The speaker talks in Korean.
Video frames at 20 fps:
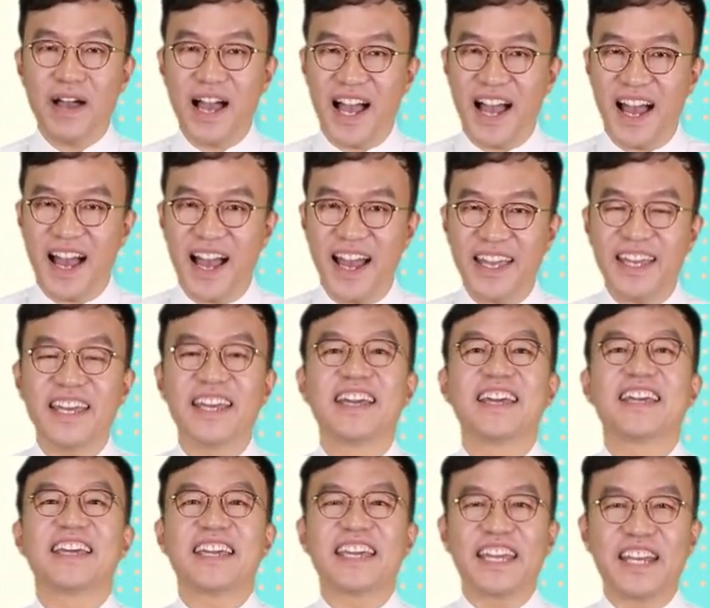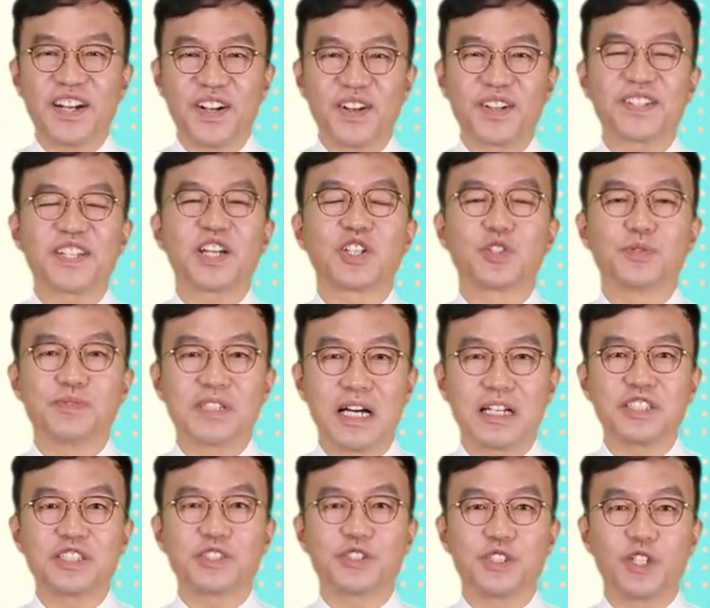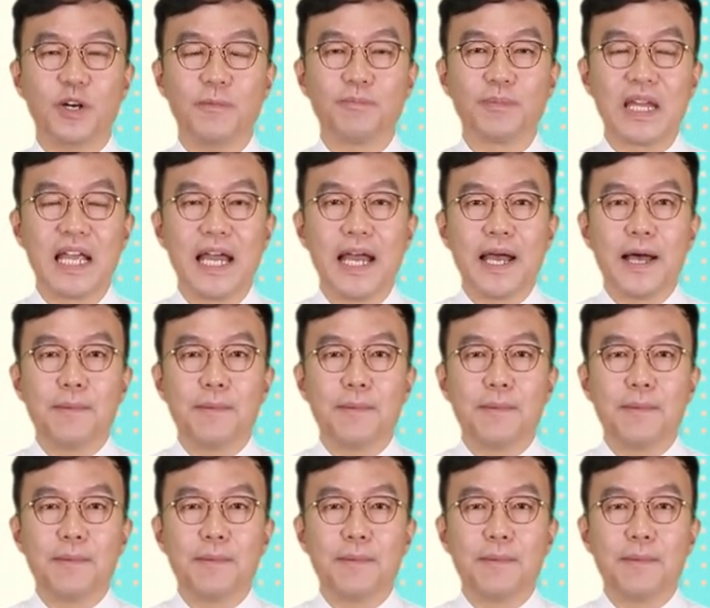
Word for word: 마이 이렇게 구분하시고요.